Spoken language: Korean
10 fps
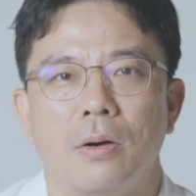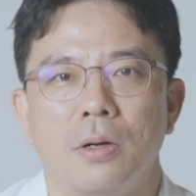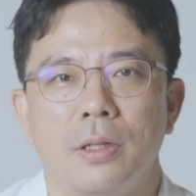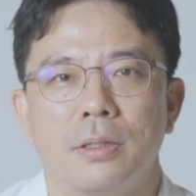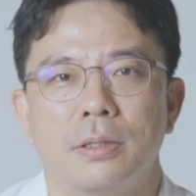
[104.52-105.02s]

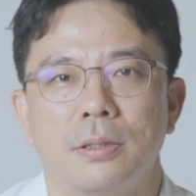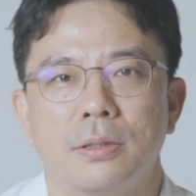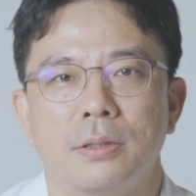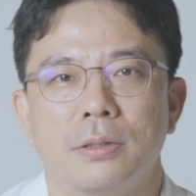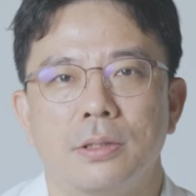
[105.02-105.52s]
허리
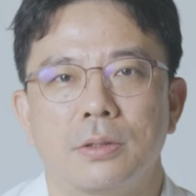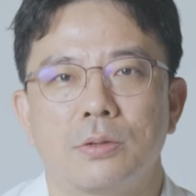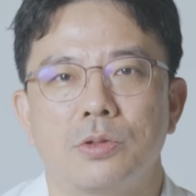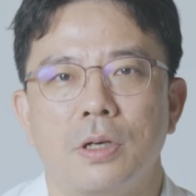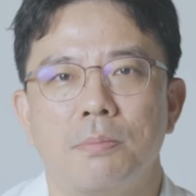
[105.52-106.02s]
디스크
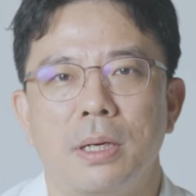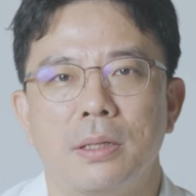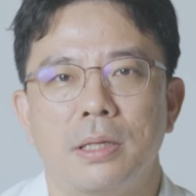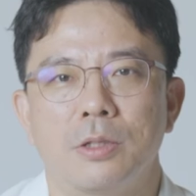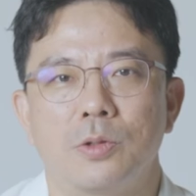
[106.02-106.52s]
즉
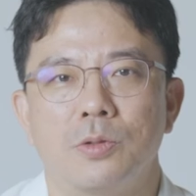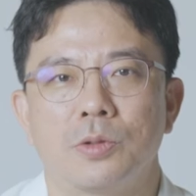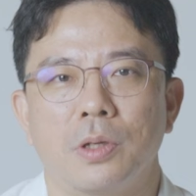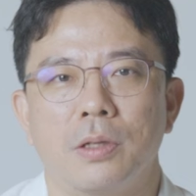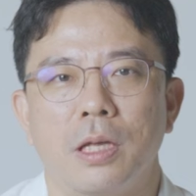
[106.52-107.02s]
추간판
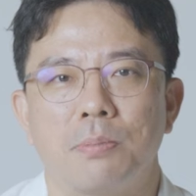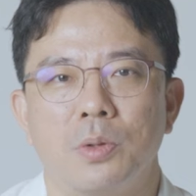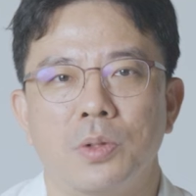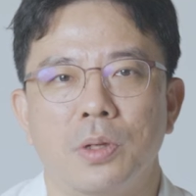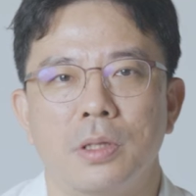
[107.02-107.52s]
탈출증의
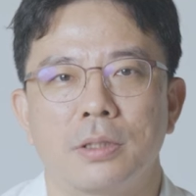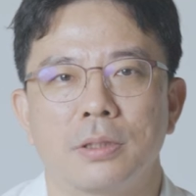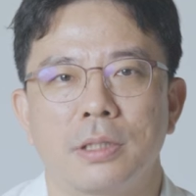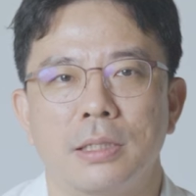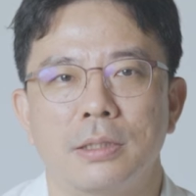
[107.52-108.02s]
대표적인
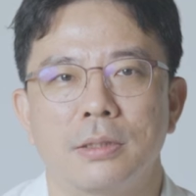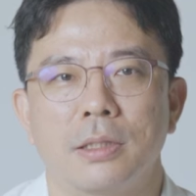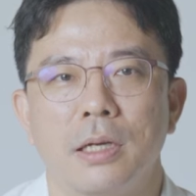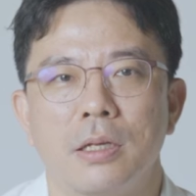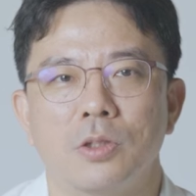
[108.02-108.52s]

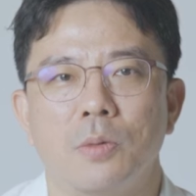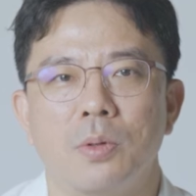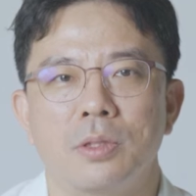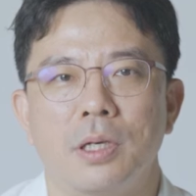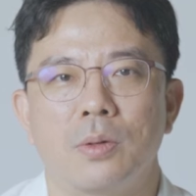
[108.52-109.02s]
증상은 첫
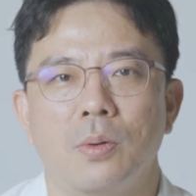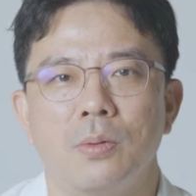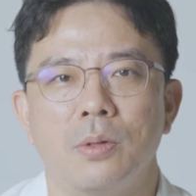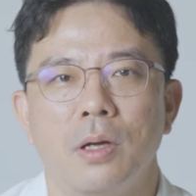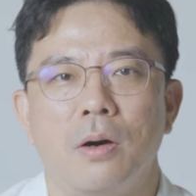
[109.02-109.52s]
번째로